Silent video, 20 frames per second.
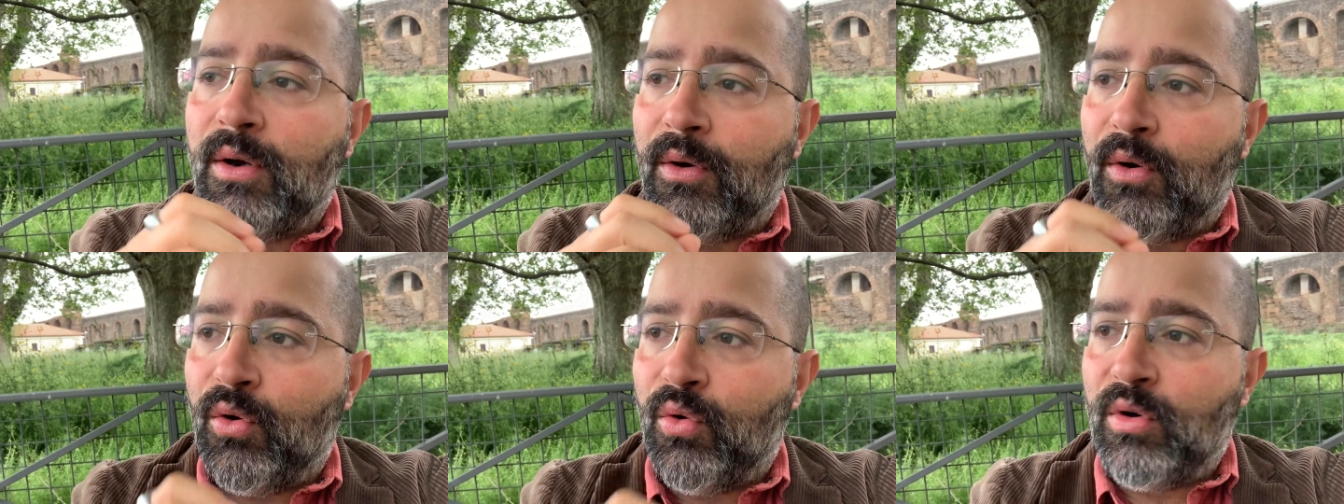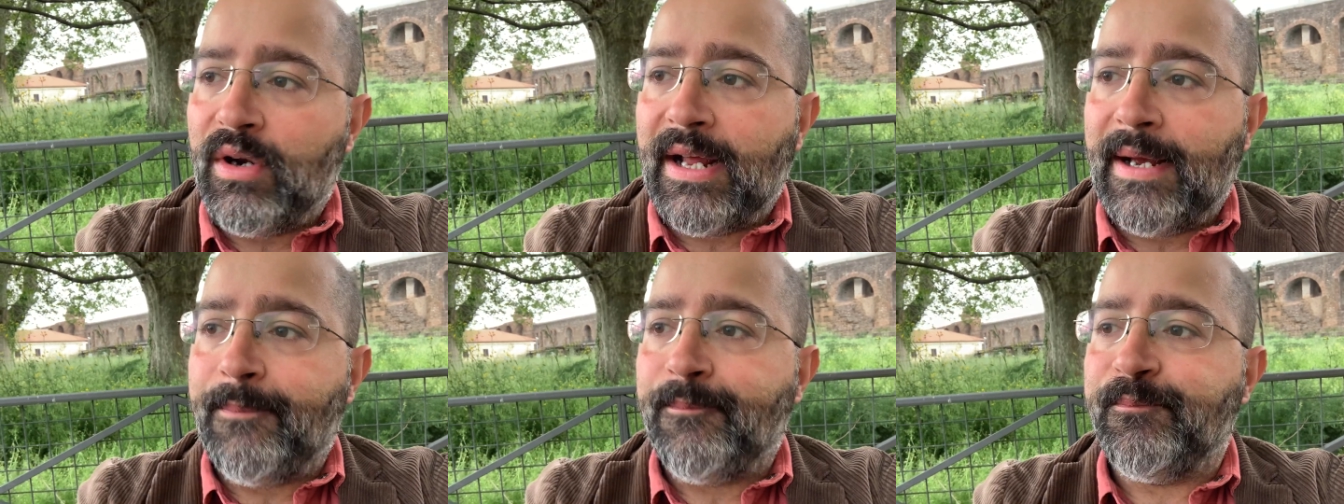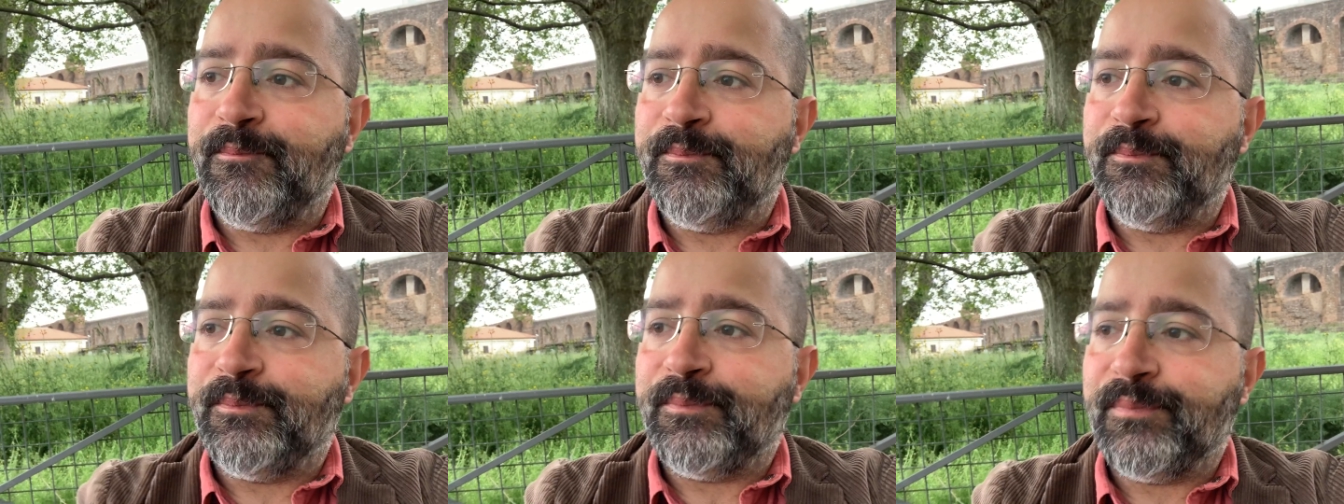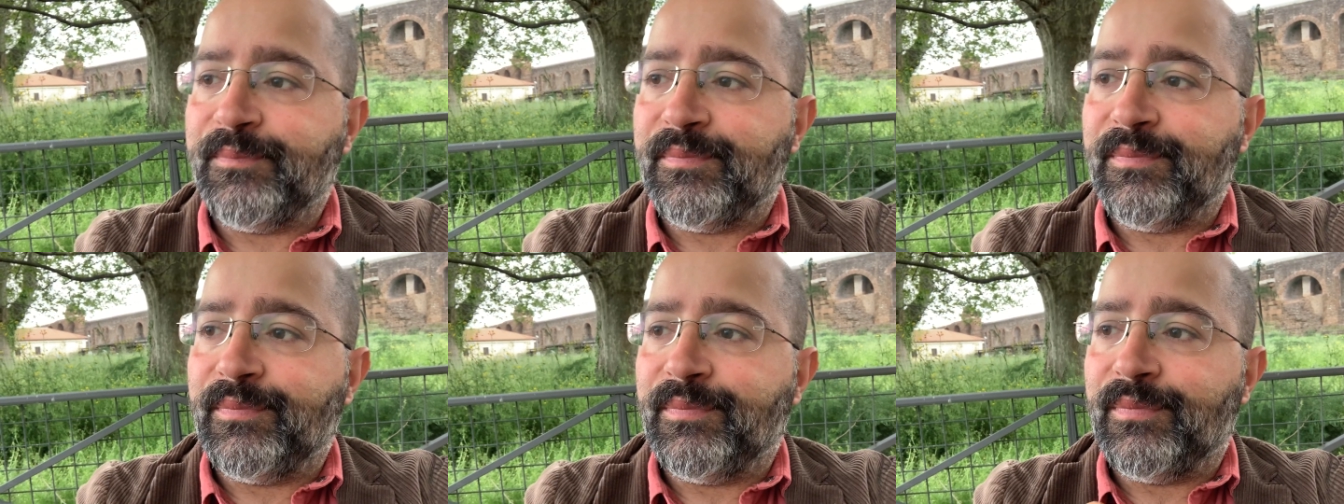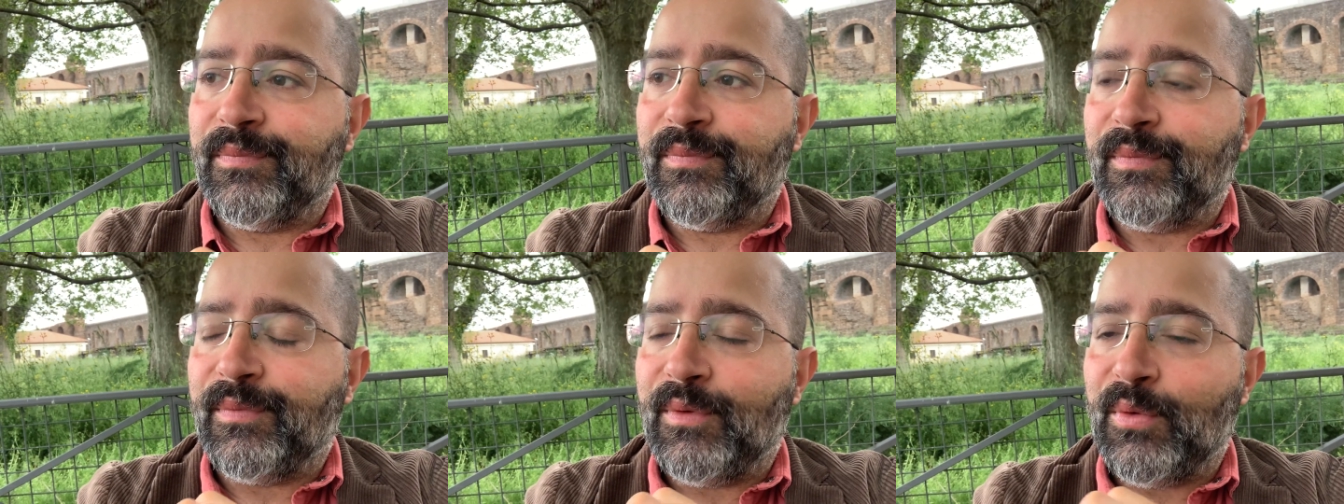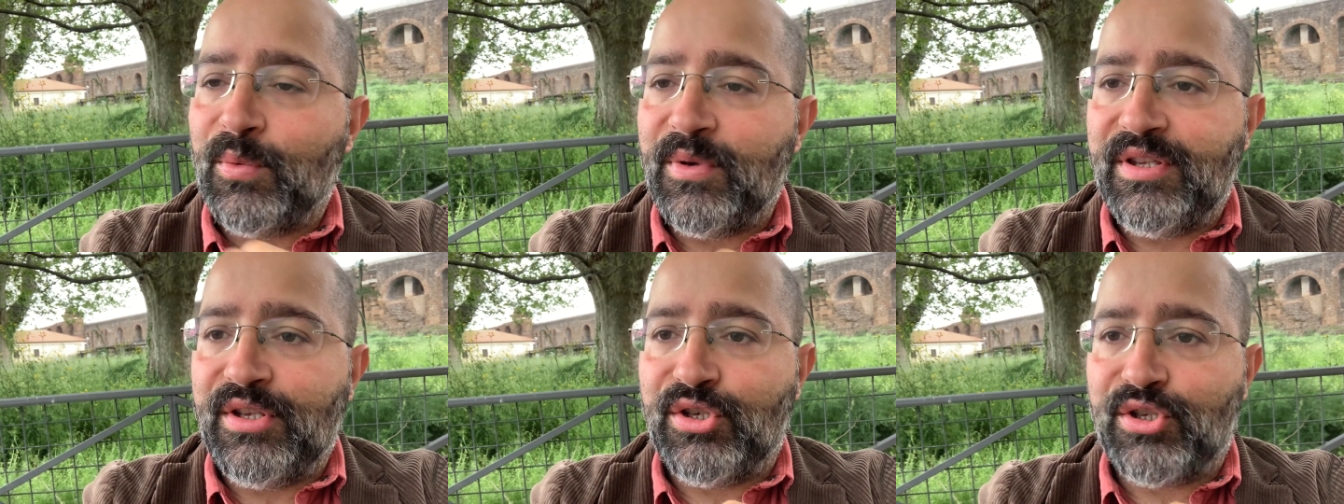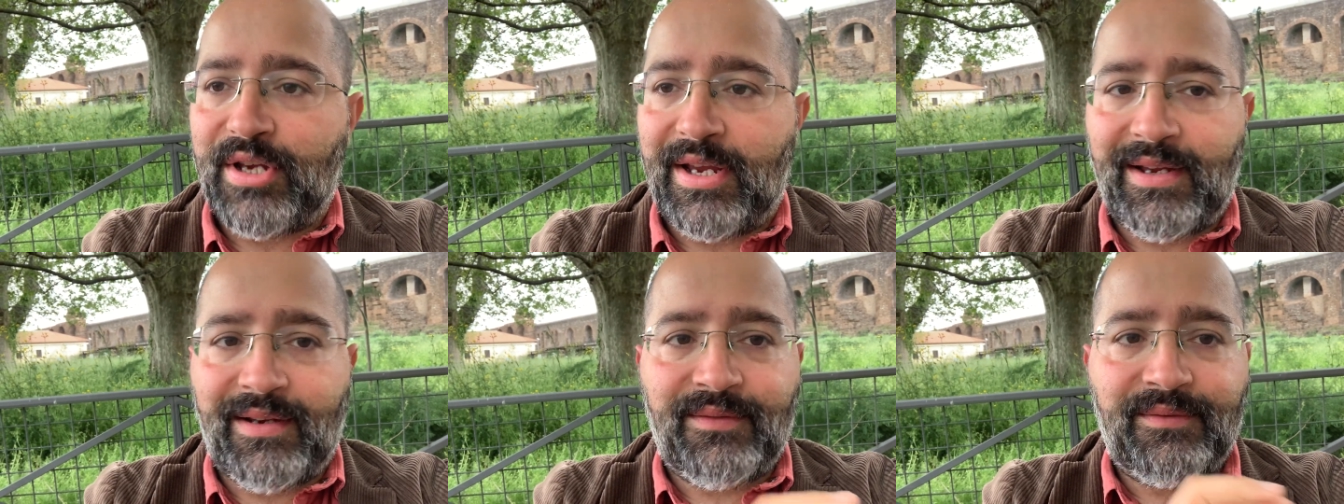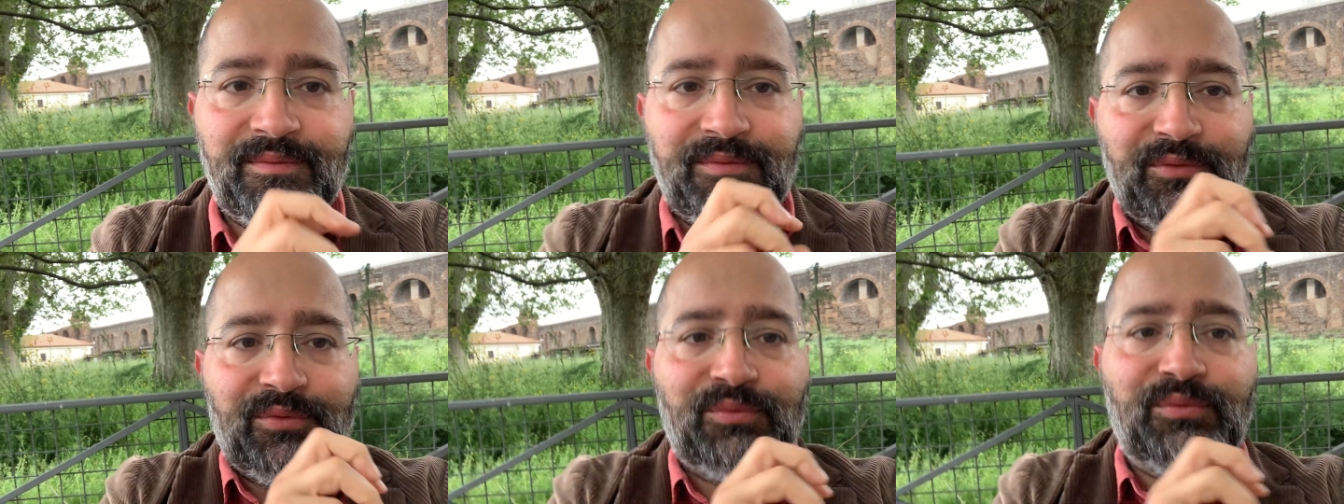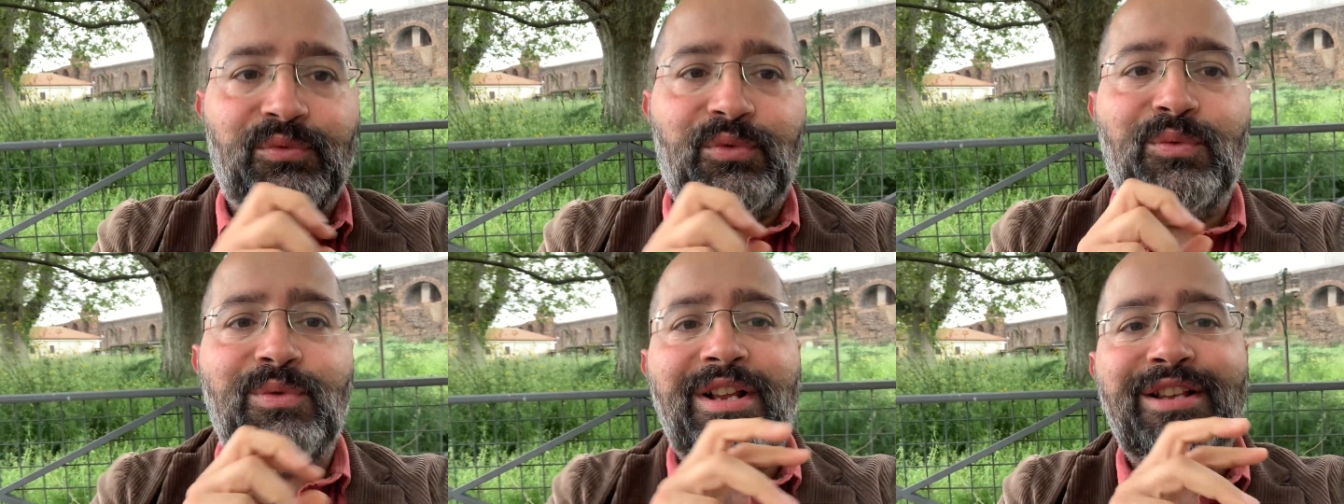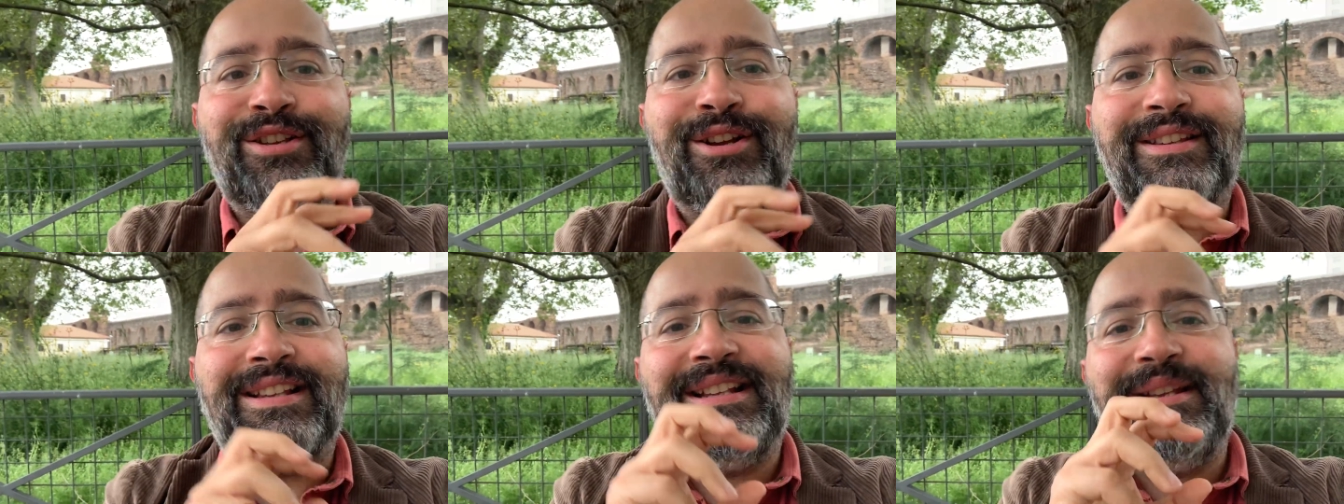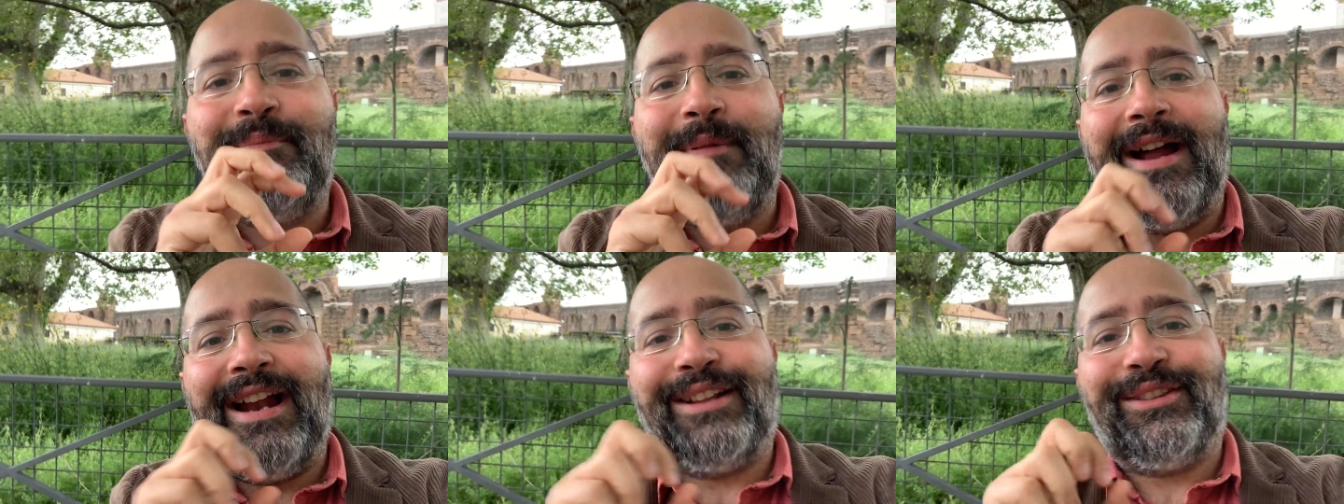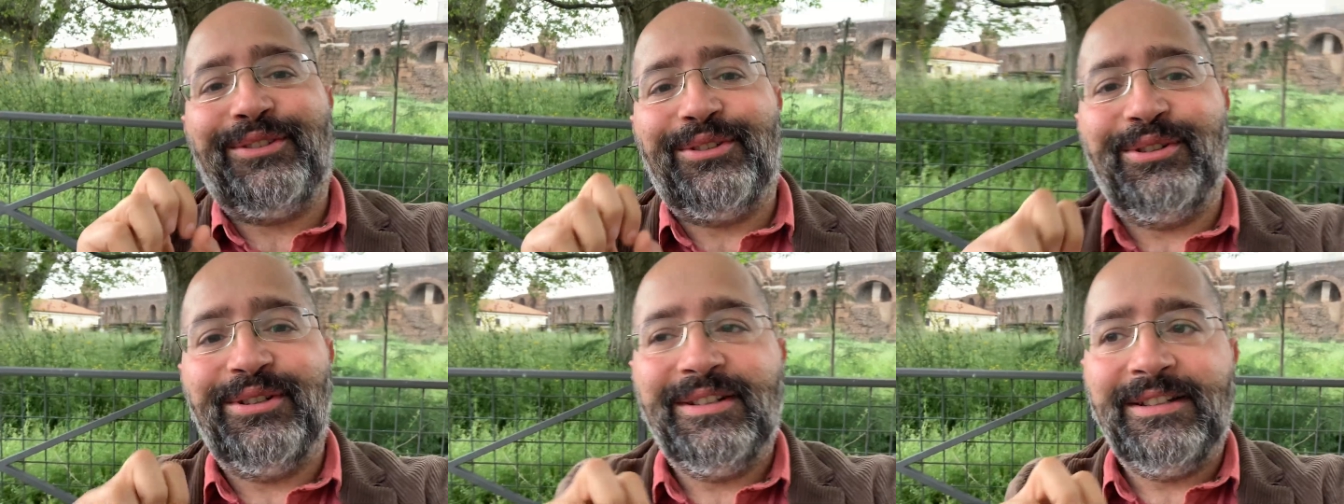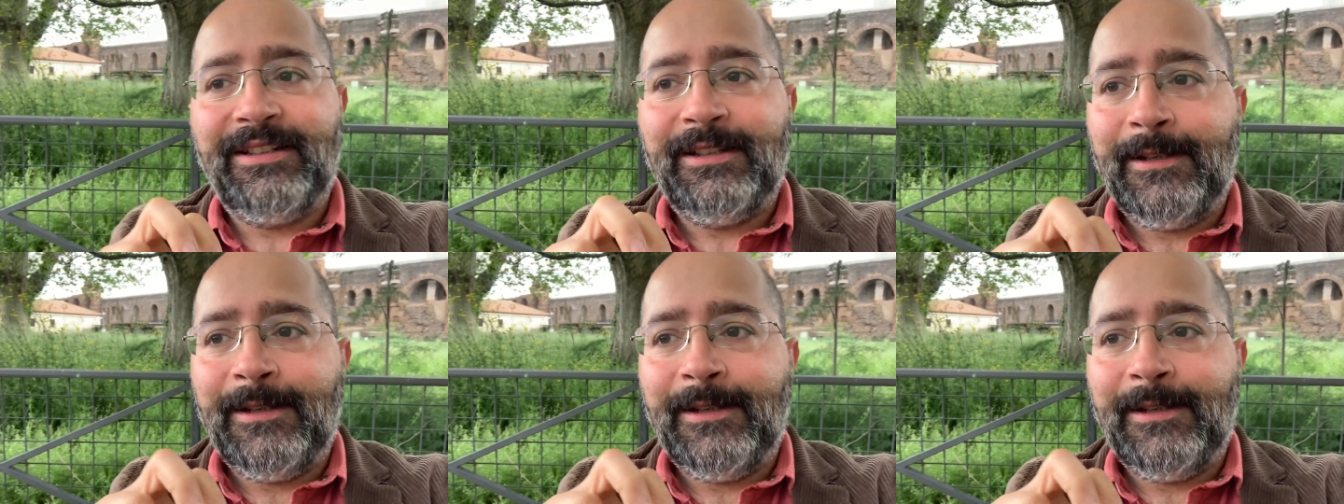Ora, mh, mm, quindi c'è una sorta di parto